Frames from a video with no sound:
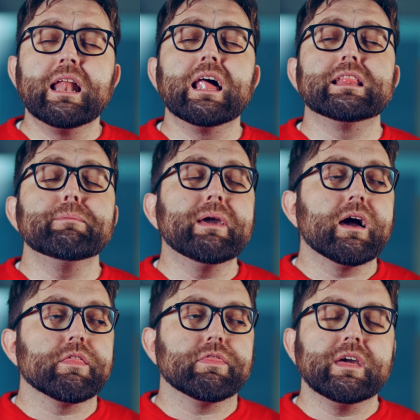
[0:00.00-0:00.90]
la
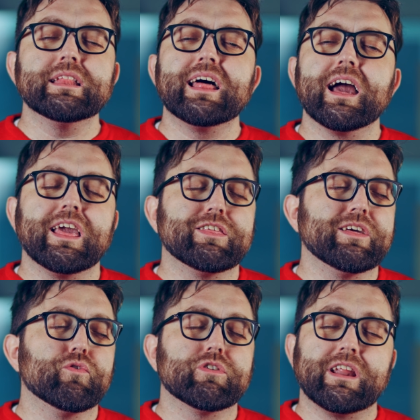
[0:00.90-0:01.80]
típica escena que
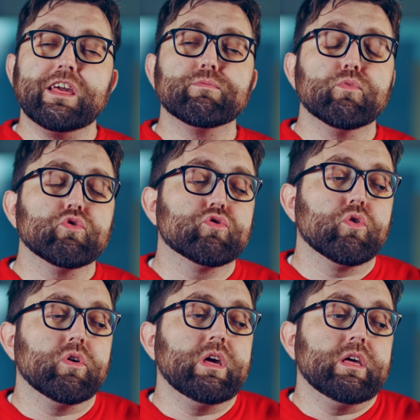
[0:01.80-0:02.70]
se, os reís
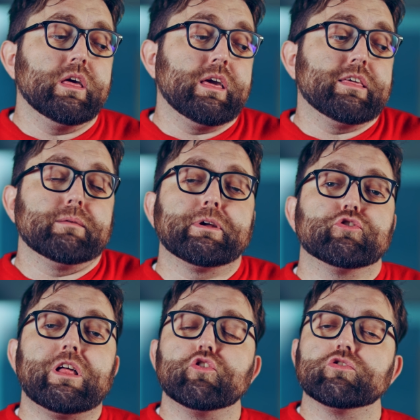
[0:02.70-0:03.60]
mucho y esa
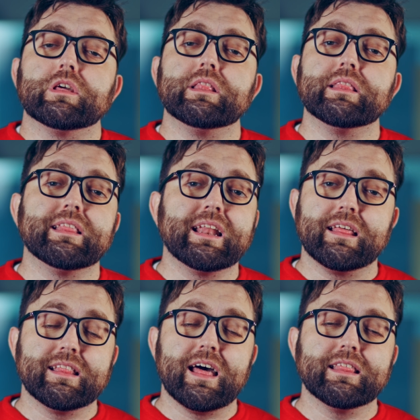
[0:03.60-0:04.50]
persona no se
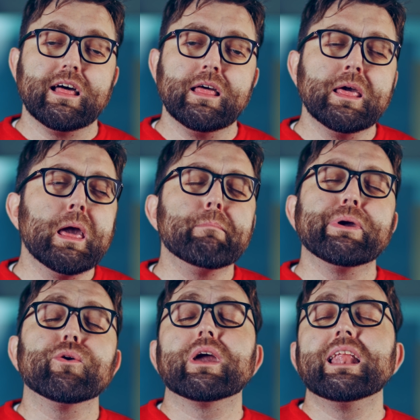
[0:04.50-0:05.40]
entera de nada,
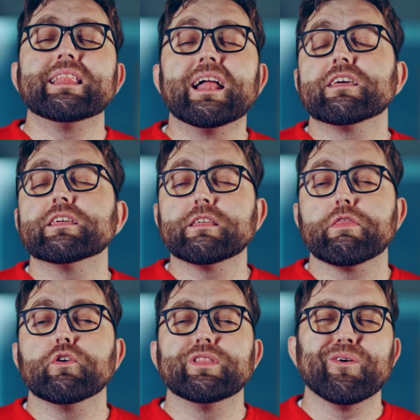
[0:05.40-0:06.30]
pero que le da la
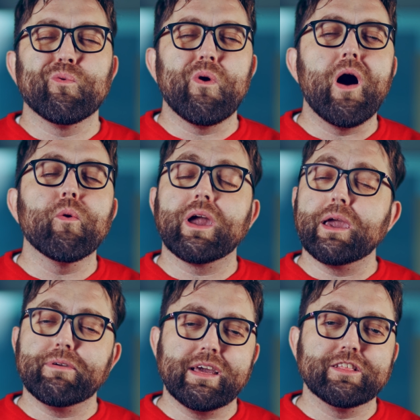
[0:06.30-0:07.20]
sensación de wow,
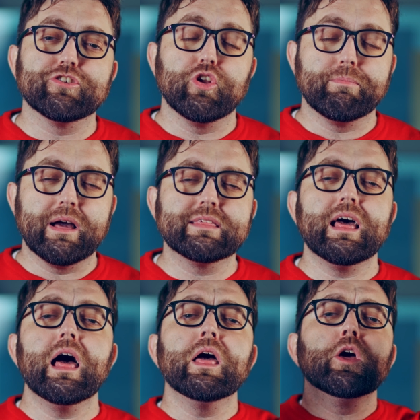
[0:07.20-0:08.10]
qué bien se lo
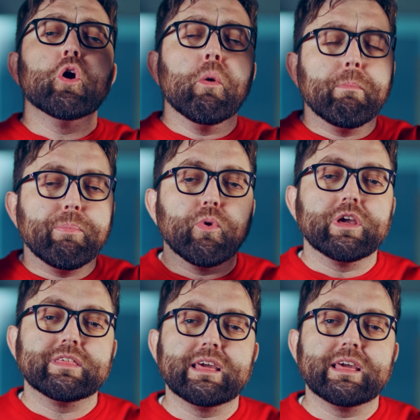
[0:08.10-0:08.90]
pasa, pues